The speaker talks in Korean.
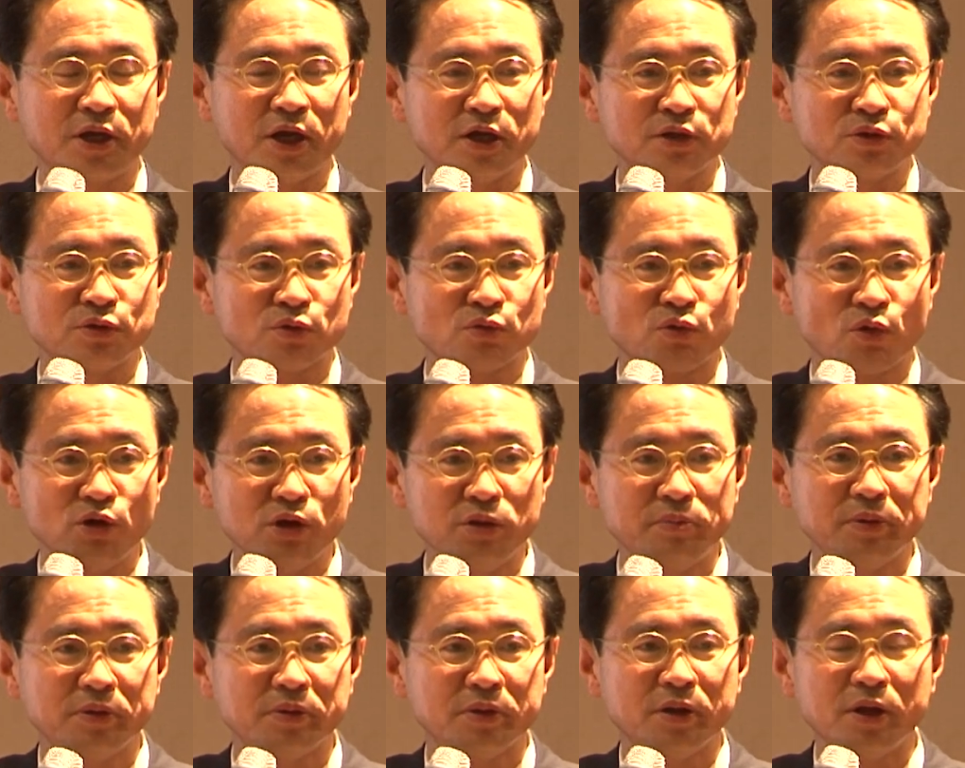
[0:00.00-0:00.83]
계속
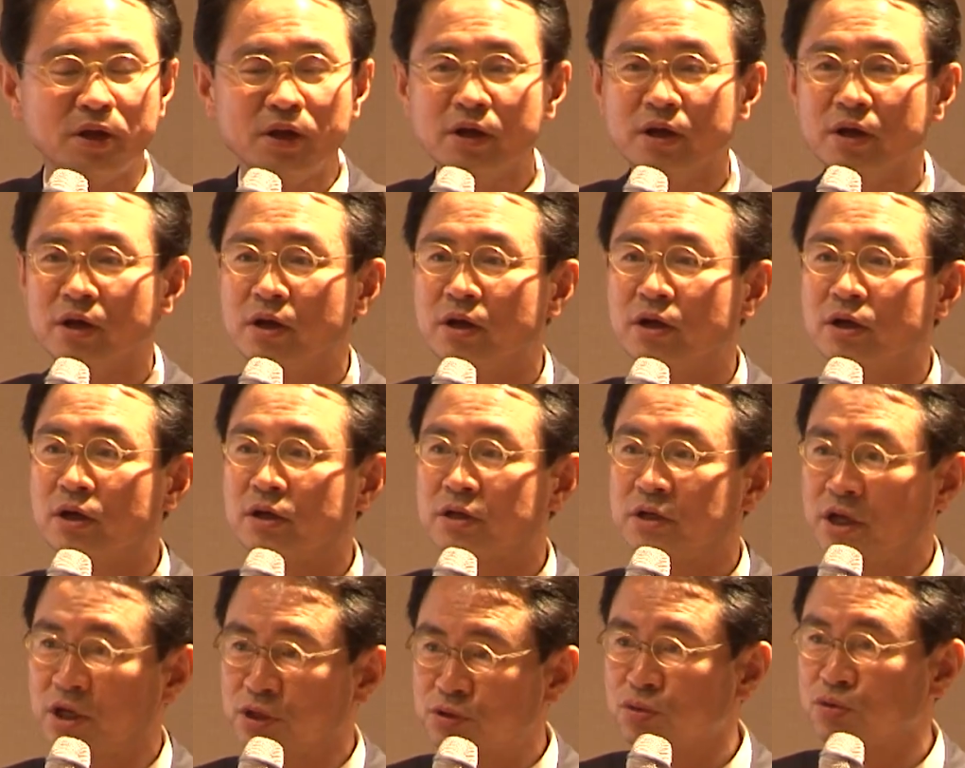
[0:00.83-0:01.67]
돌리면
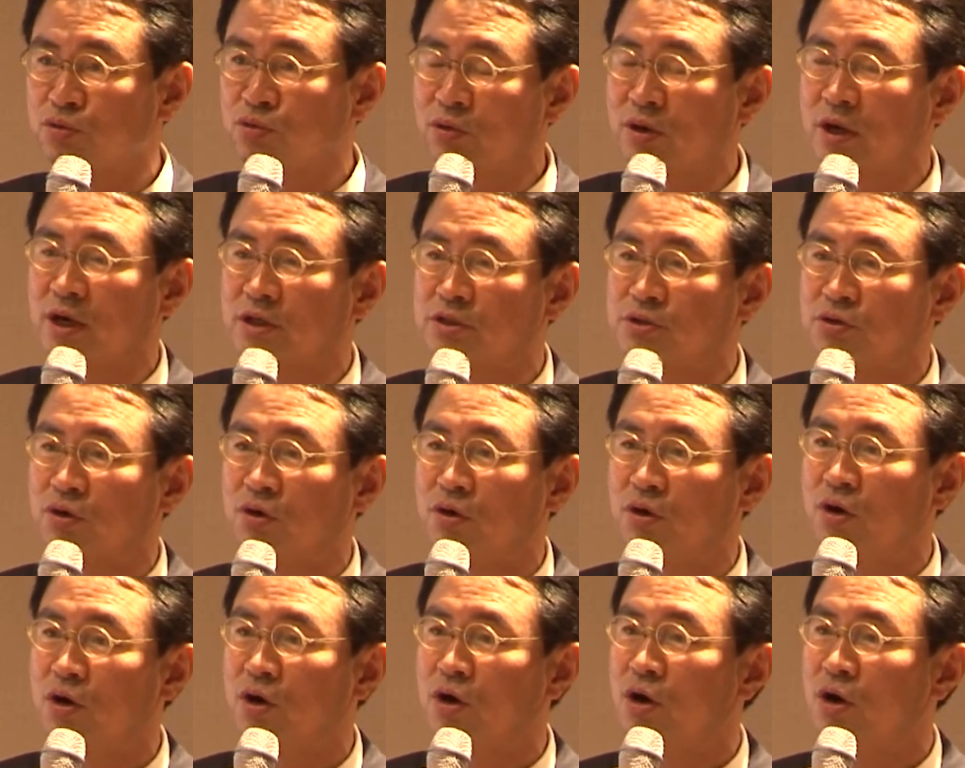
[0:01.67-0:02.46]
계속 돌아가죠.